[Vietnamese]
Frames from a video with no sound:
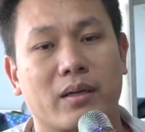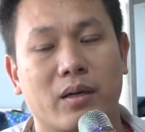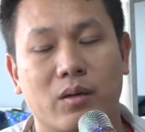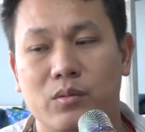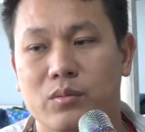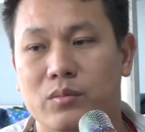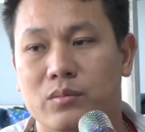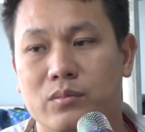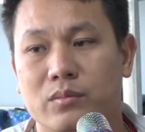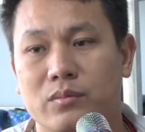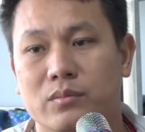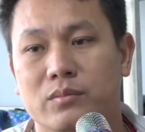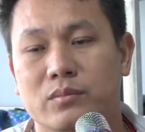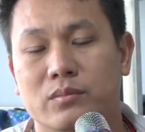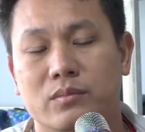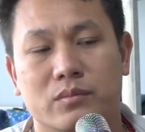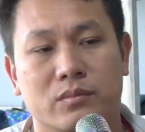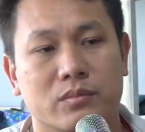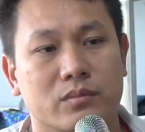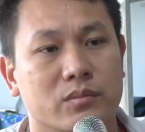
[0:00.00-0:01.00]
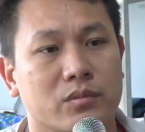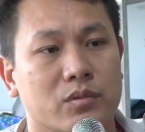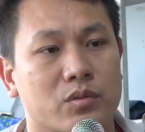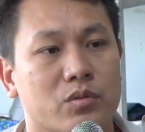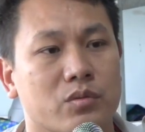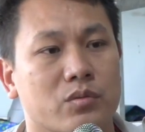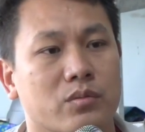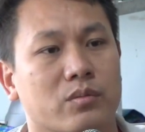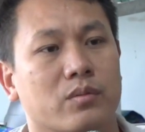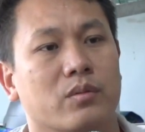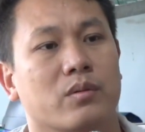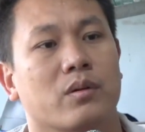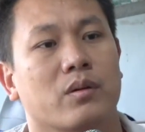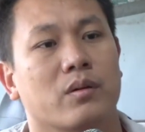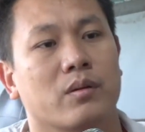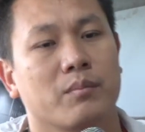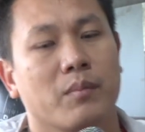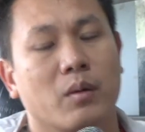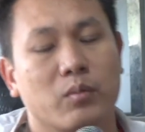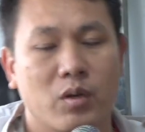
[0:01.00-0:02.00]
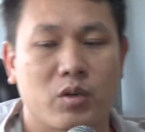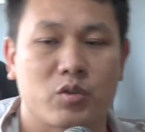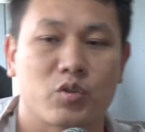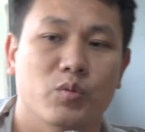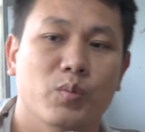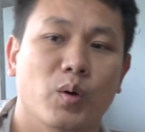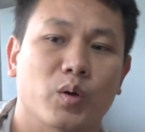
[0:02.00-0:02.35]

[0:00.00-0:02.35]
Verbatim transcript: đấu bốc được số